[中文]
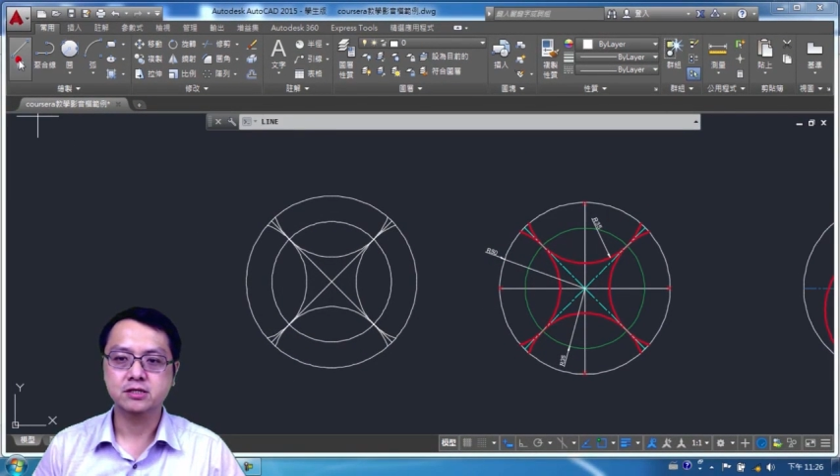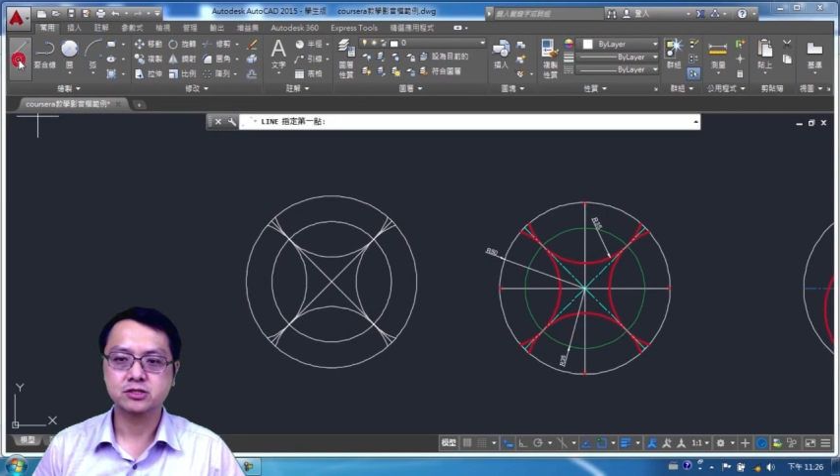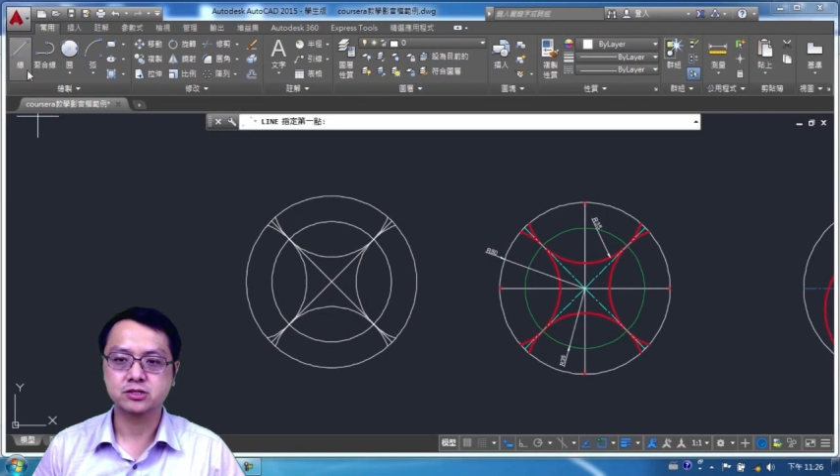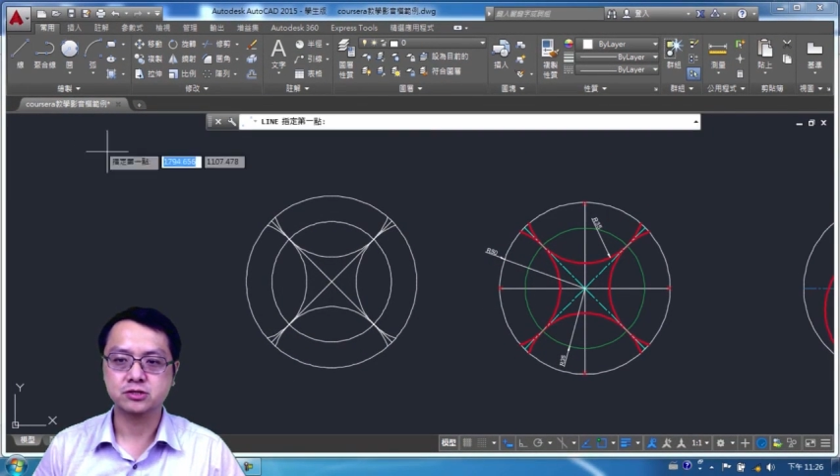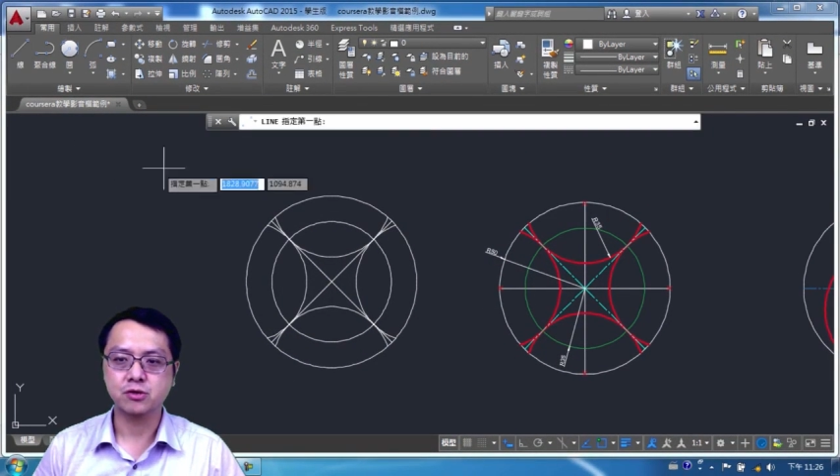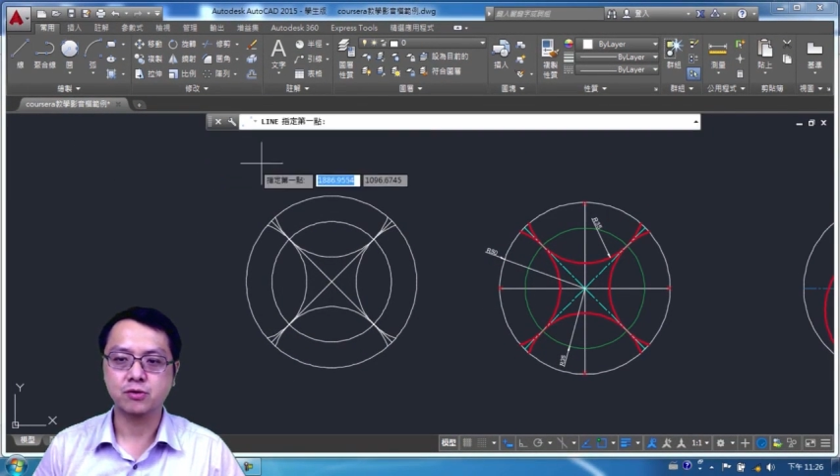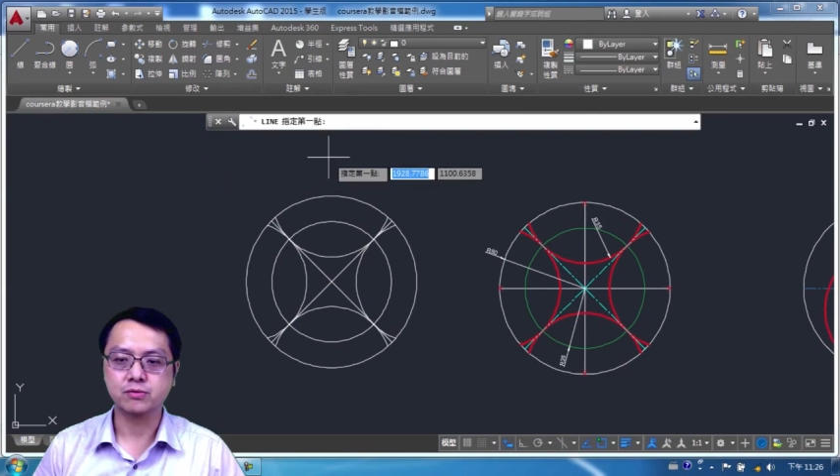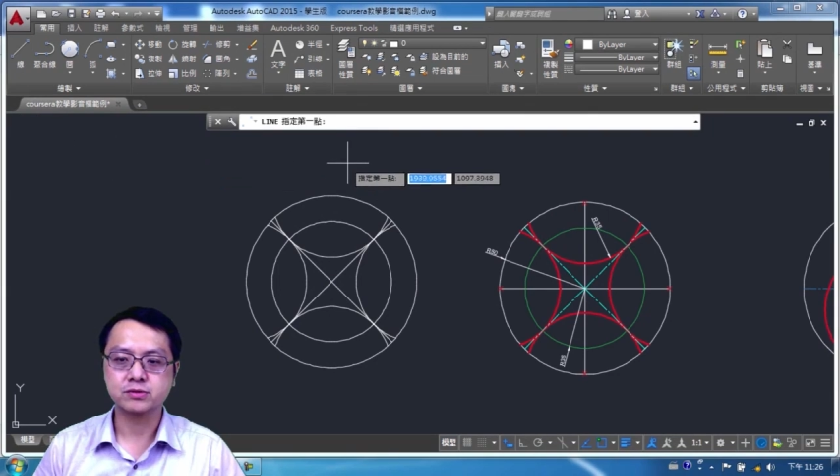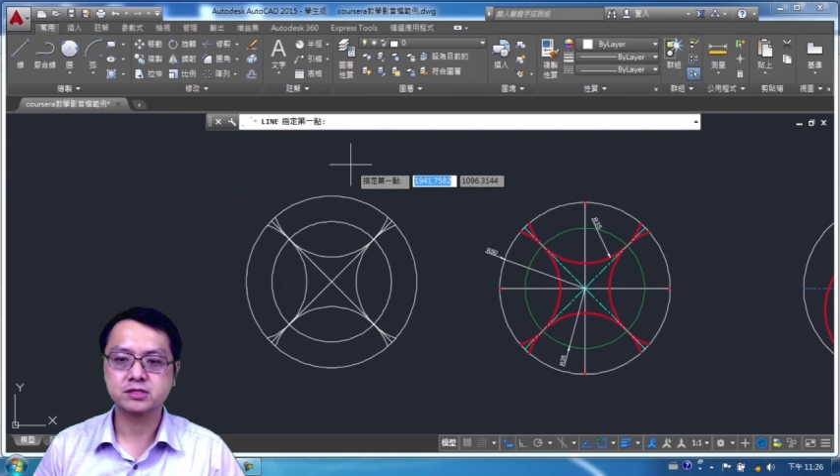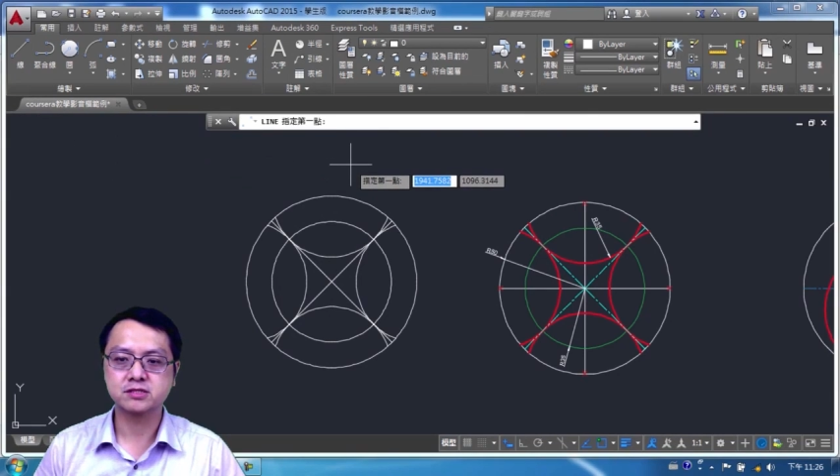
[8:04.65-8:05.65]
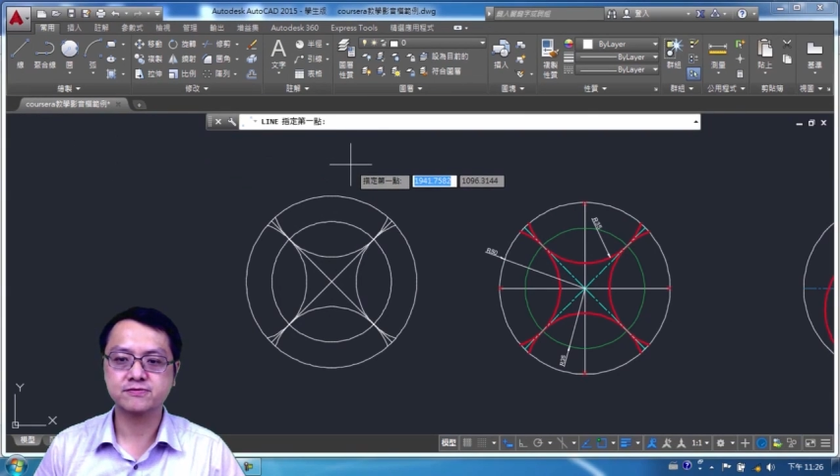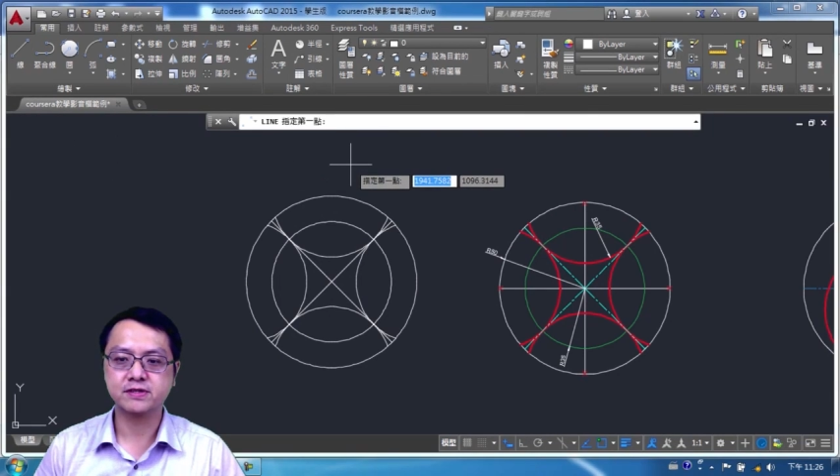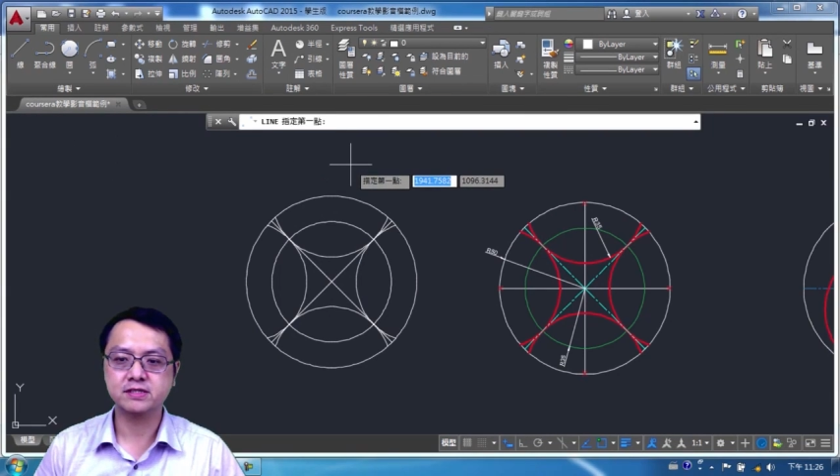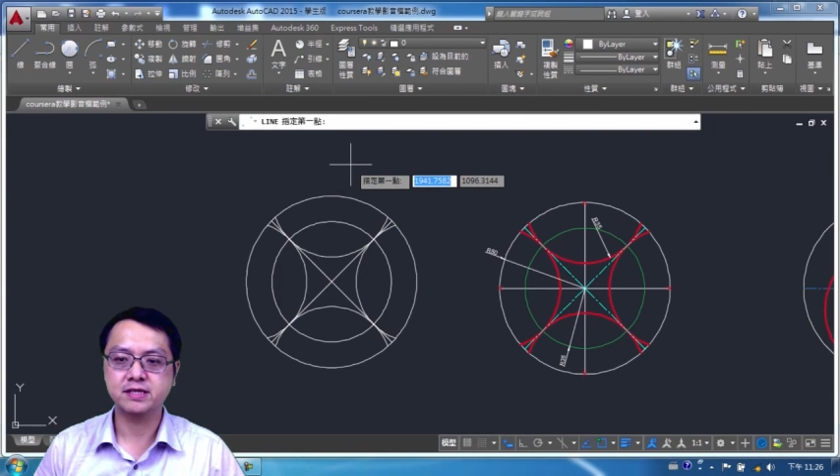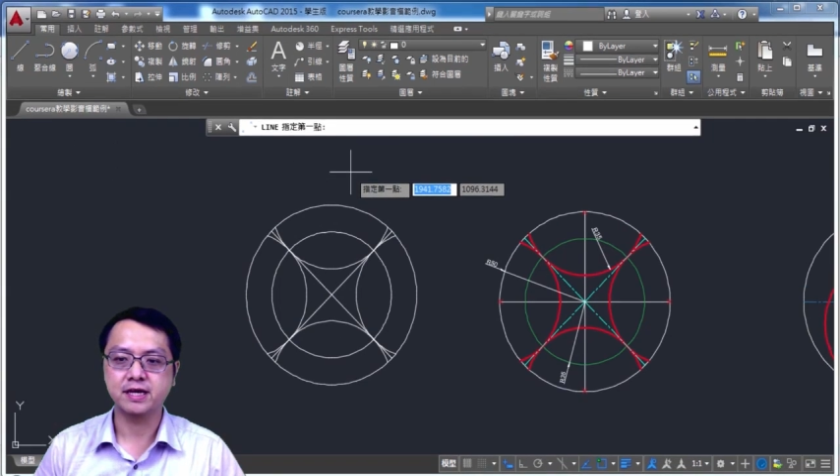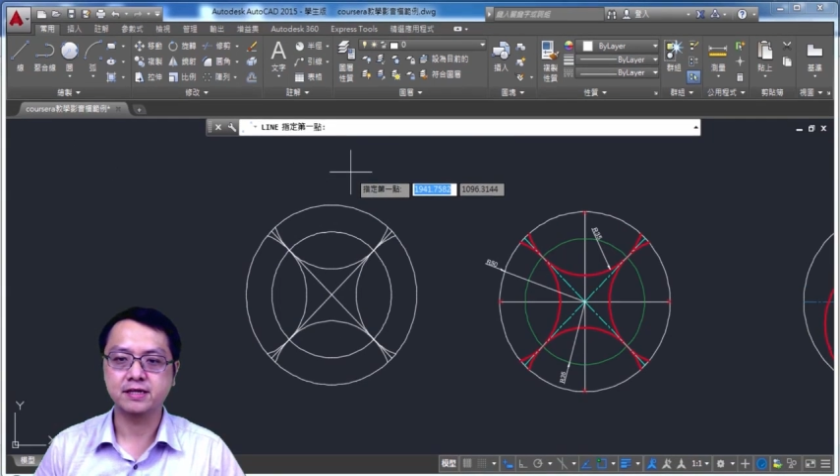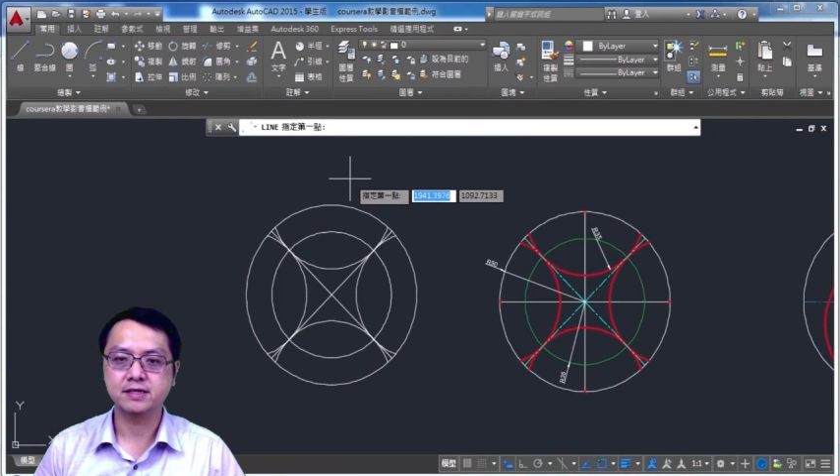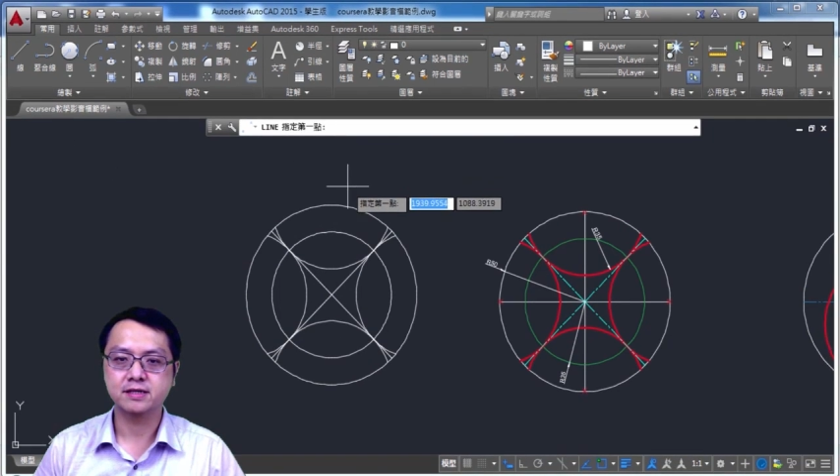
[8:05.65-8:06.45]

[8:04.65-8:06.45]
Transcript: 使用四分点，